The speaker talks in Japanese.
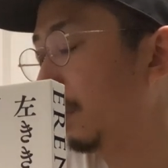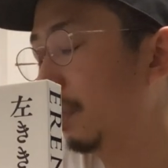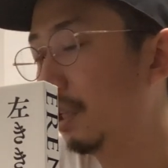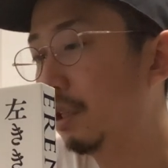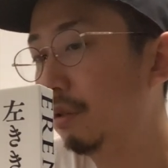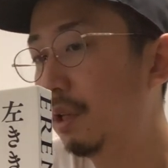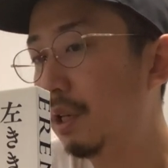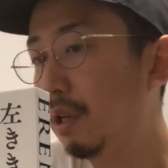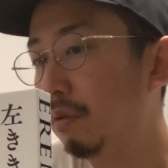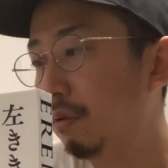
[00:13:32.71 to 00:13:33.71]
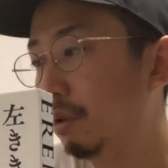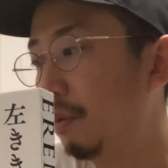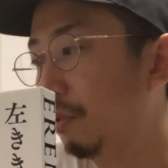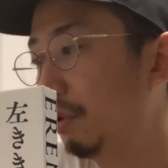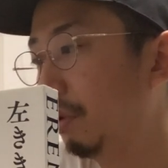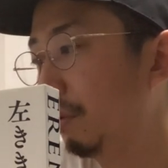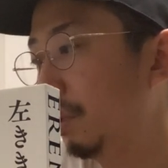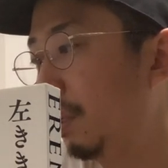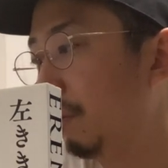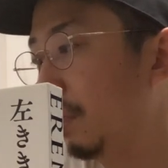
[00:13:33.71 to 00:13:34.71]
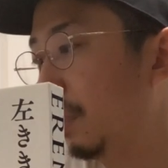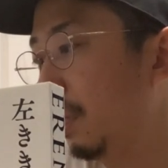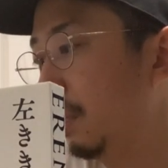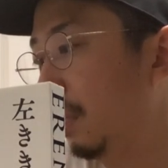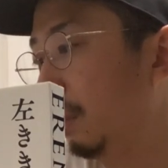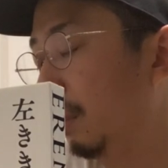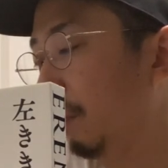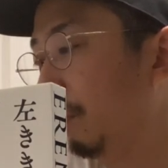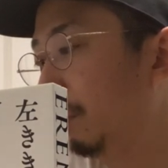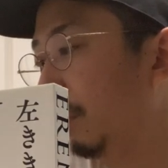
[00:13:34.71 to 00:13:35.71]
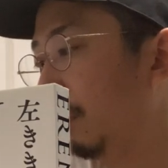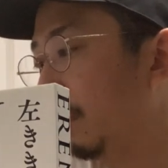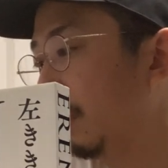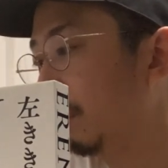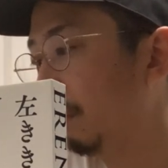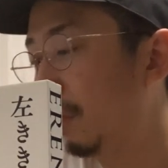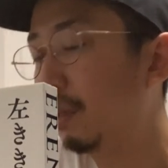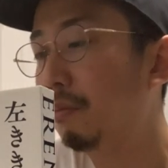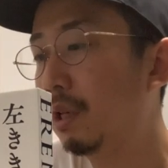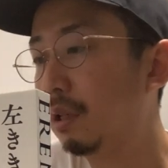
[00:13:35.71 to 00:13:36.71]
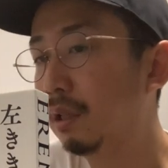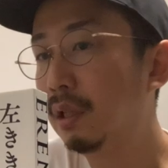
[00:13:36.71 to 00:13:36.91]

左利きのエレンを手元に置いておきたいぜって思ってくれた人が、まあ、